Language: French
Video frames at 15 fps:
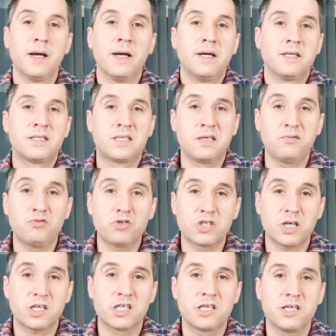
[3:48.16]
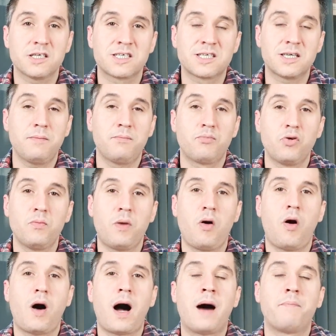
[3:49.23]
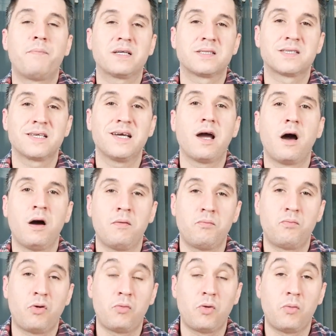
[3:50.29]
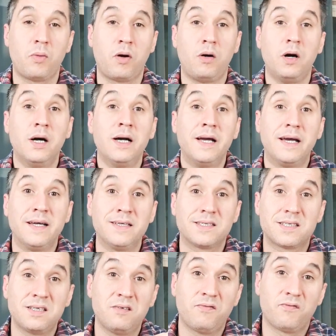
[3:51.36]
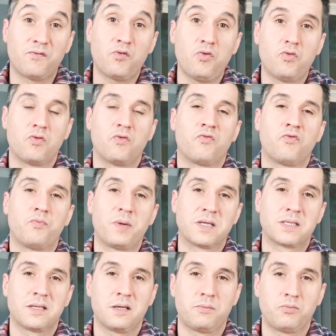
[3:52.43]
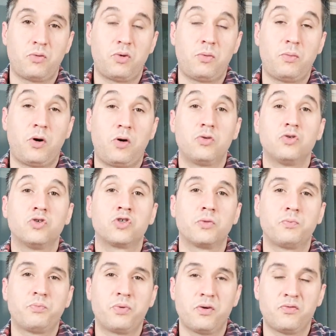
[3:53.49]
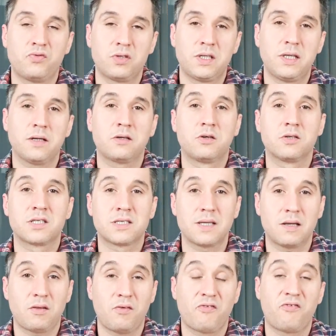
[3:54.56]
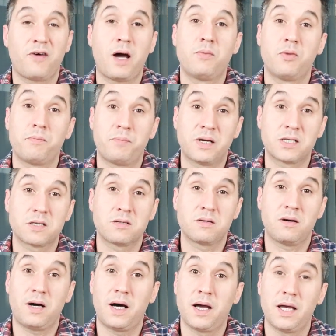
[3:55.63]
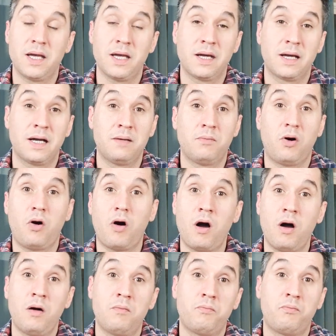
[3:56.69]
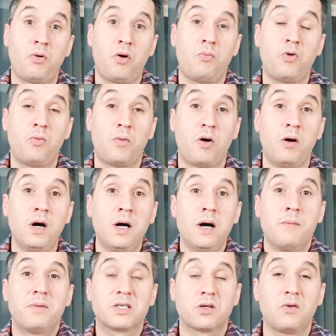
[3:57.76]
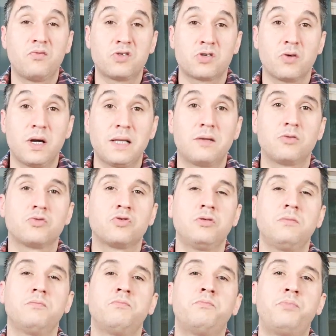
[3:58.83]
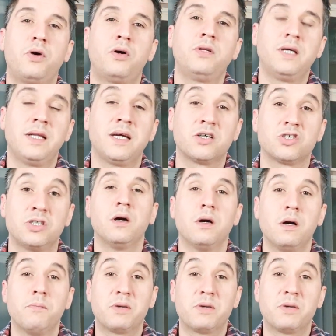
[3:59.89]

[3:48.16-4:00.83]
Si vous cherchiez simplement à passer un bon moment et si vous, vous passez un bon moment, je peux vous dire que cette femme passera également un bon moment. Parce que vous serez dans une bonne énergie.